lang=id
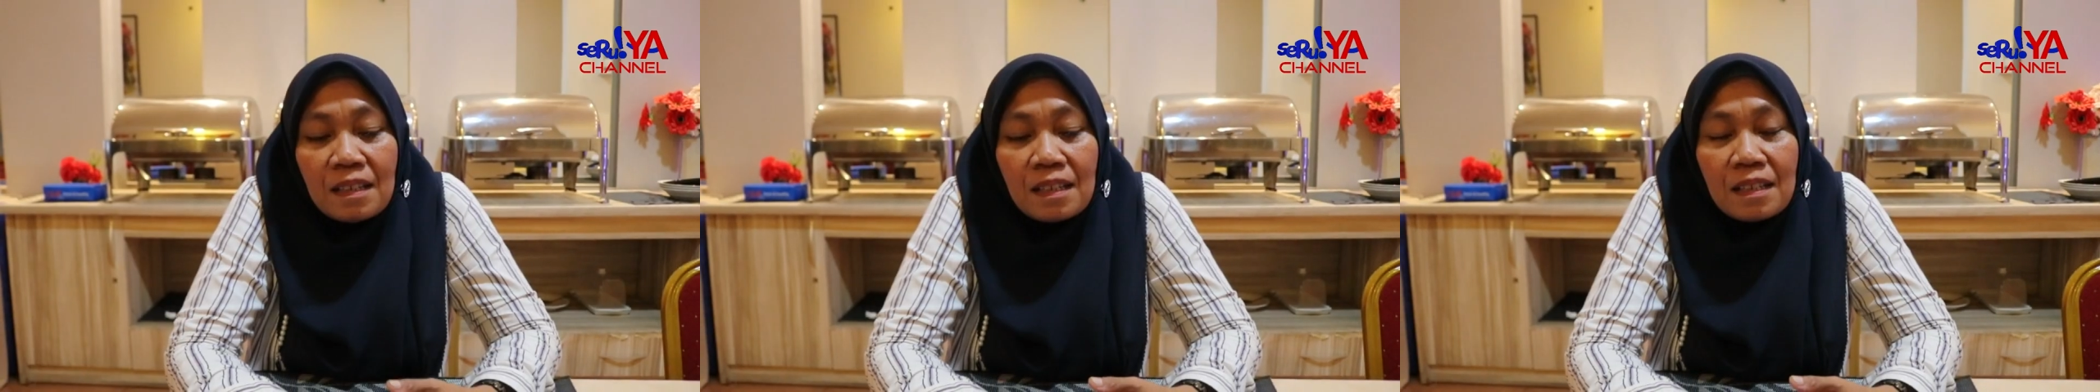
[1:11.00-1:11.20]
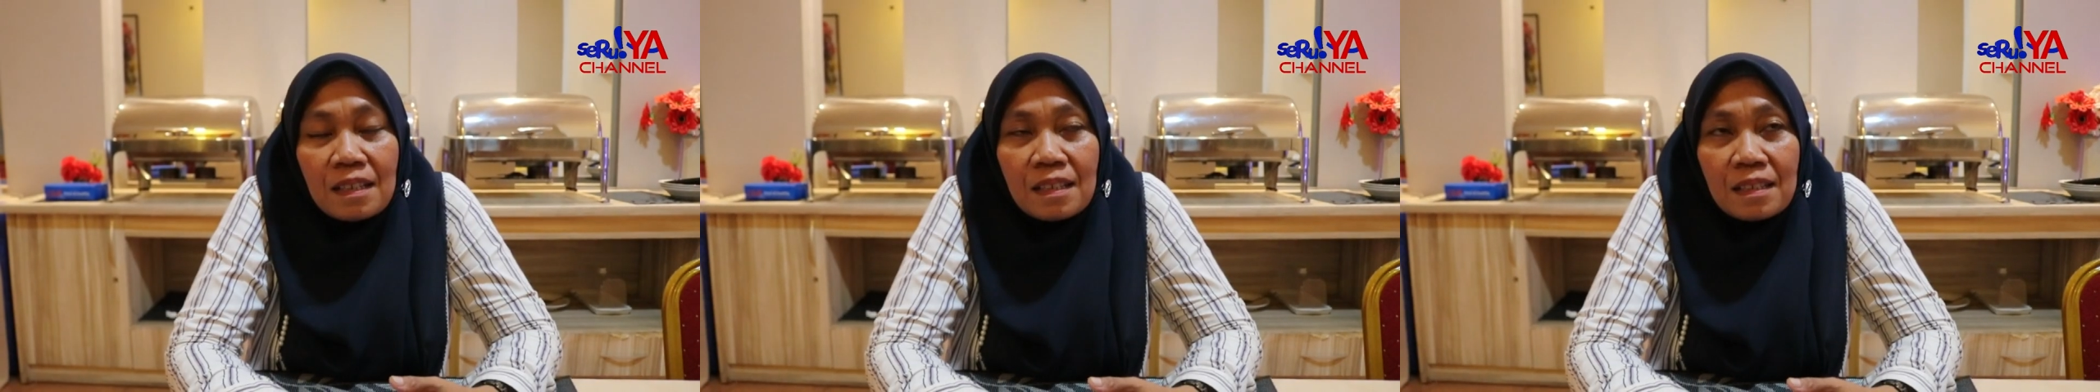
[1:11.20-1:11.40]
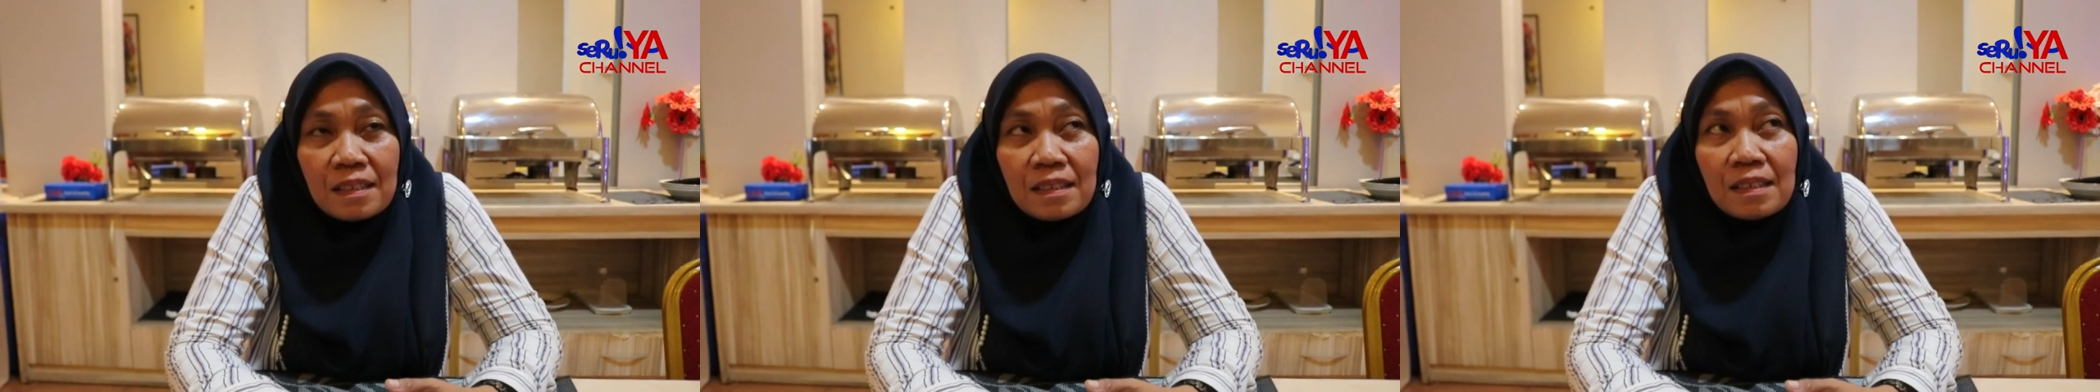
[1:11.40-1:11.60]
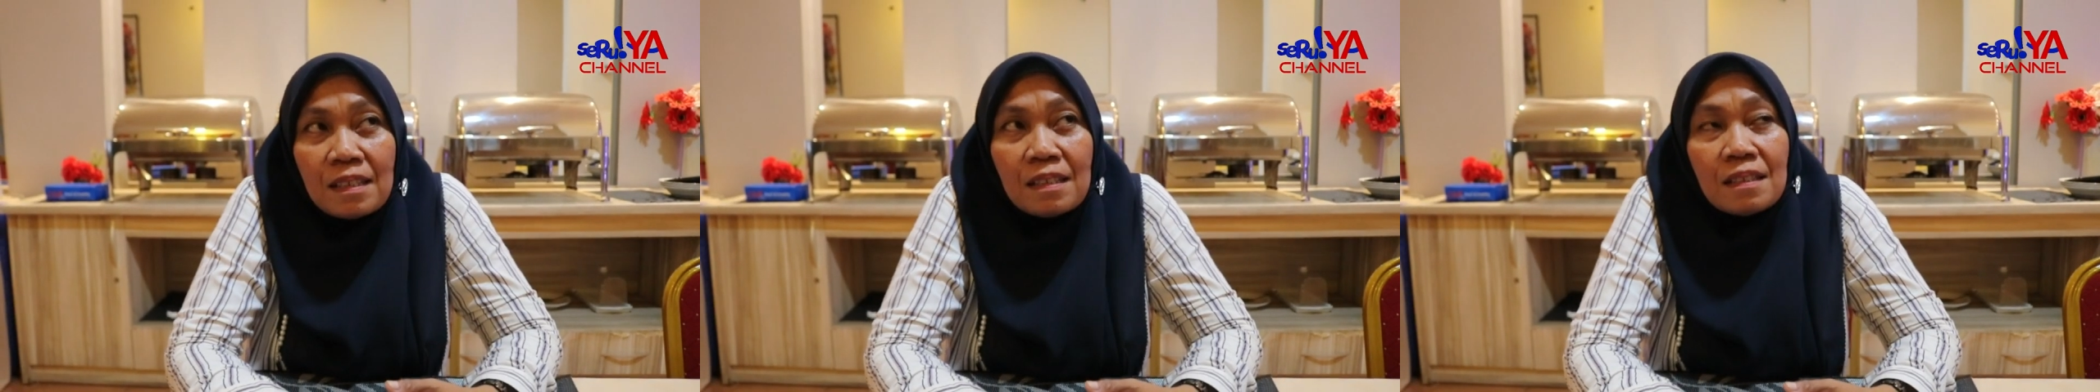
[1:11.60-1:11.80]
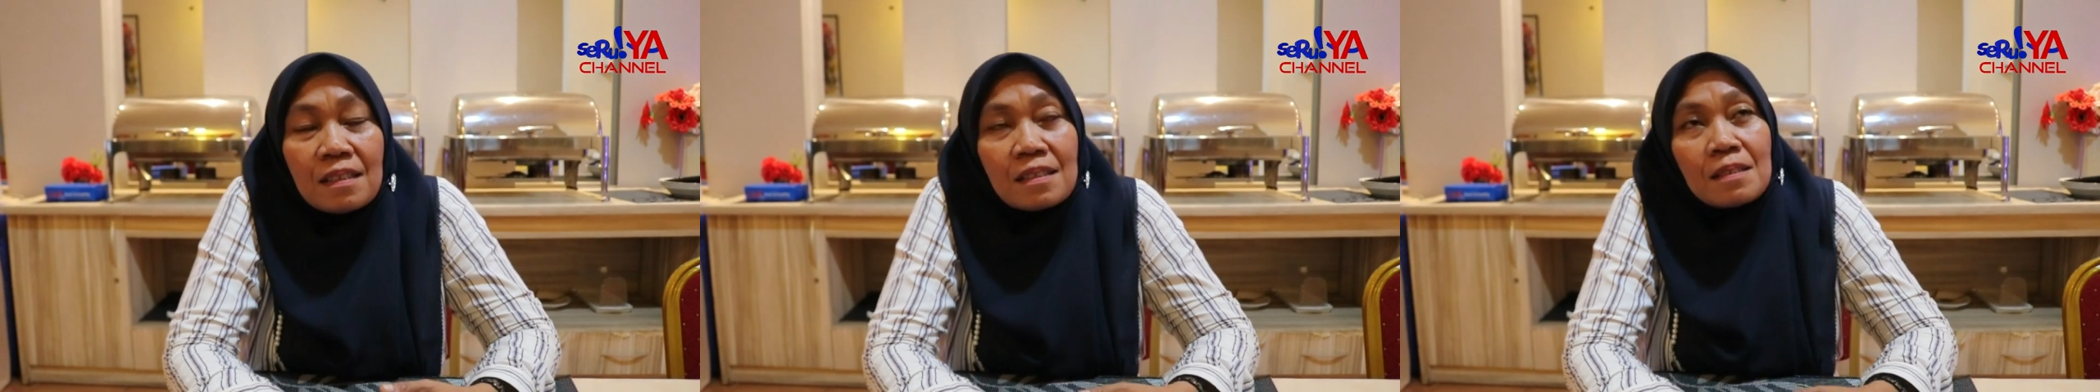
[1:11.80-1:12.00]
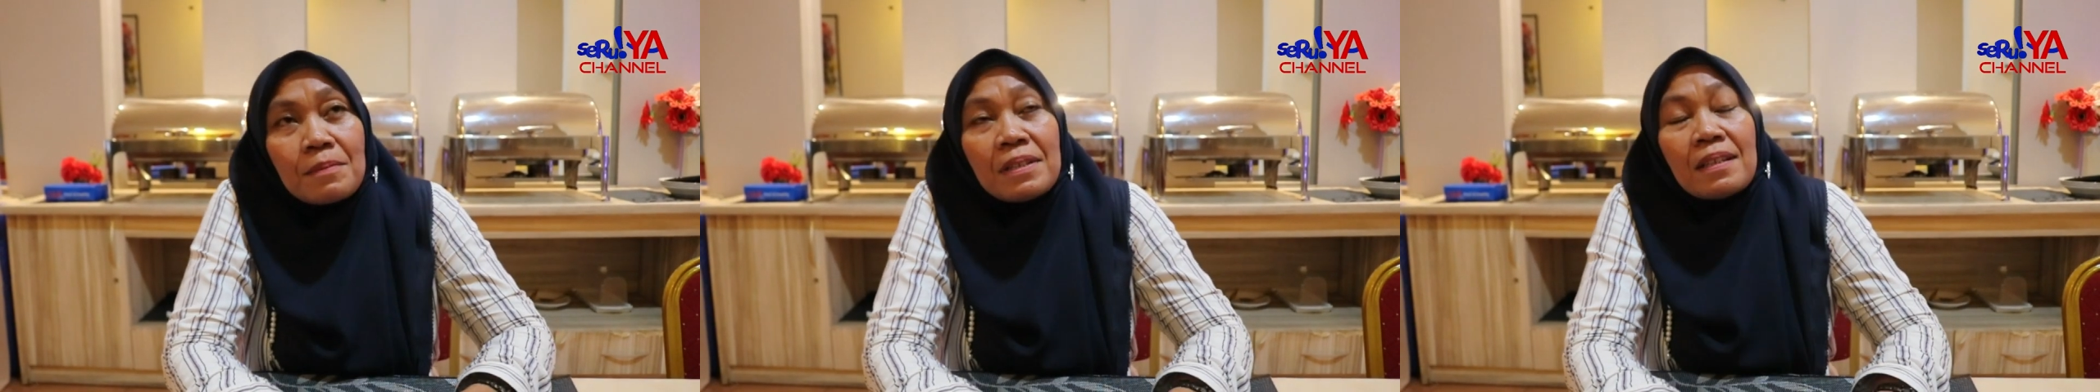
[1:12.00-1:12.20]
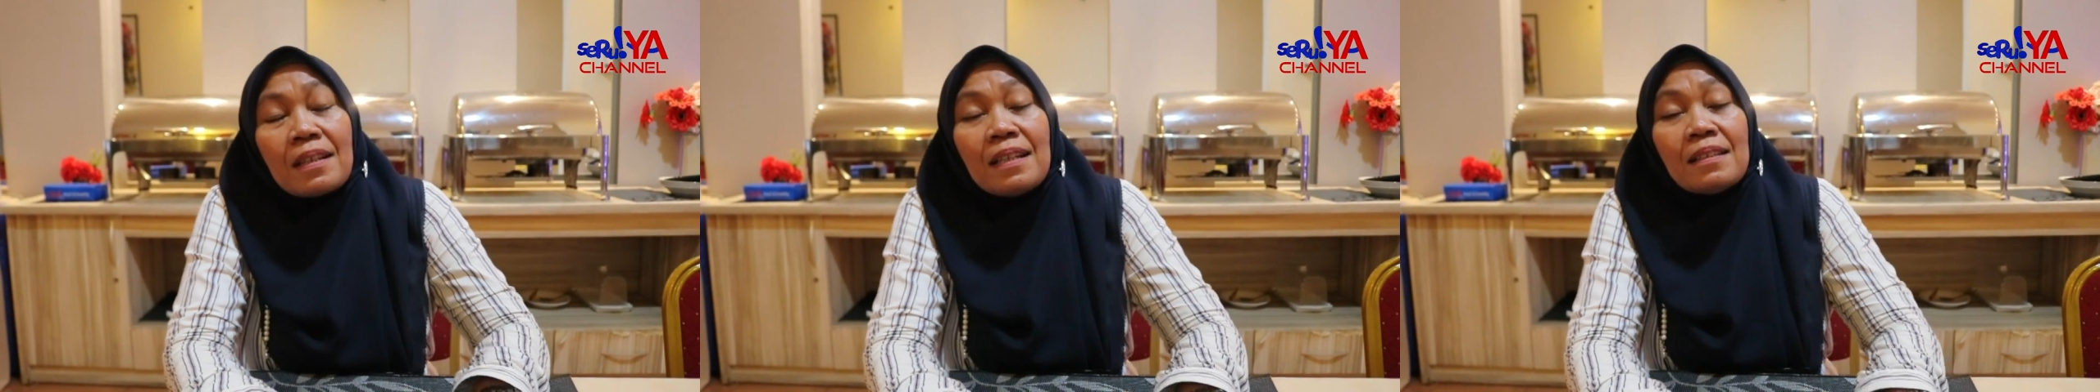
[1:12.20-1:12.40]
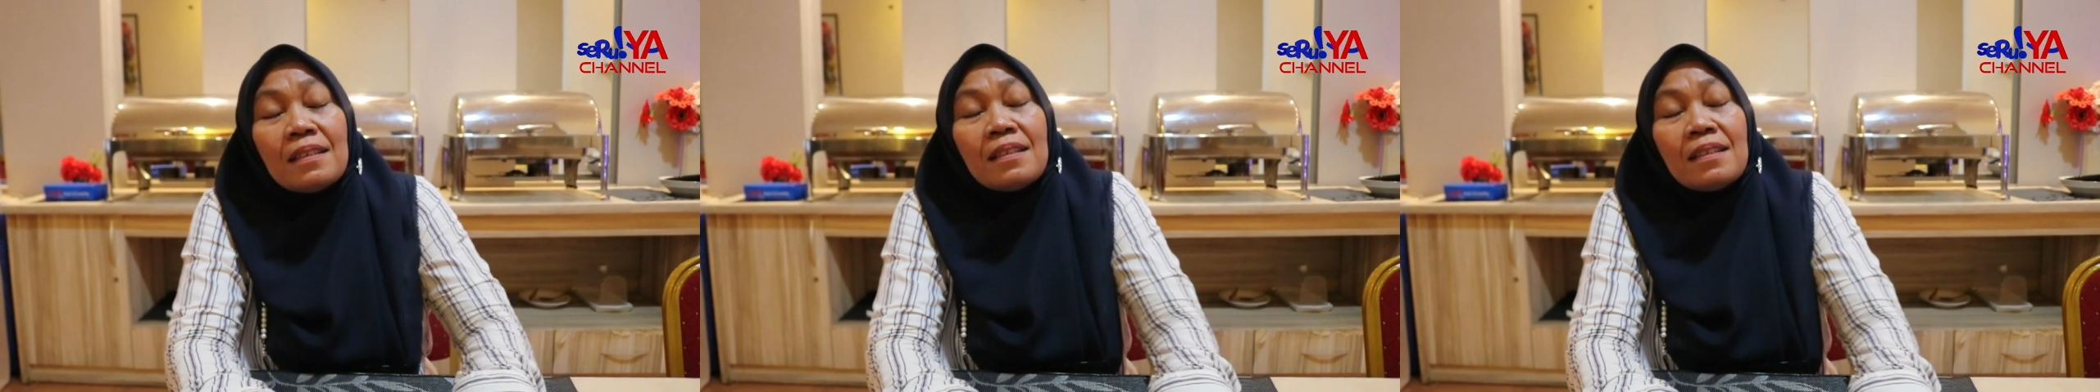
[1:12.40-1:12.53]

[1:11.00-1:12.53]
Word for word: Uh, ini uh, eh, sebenarnya kan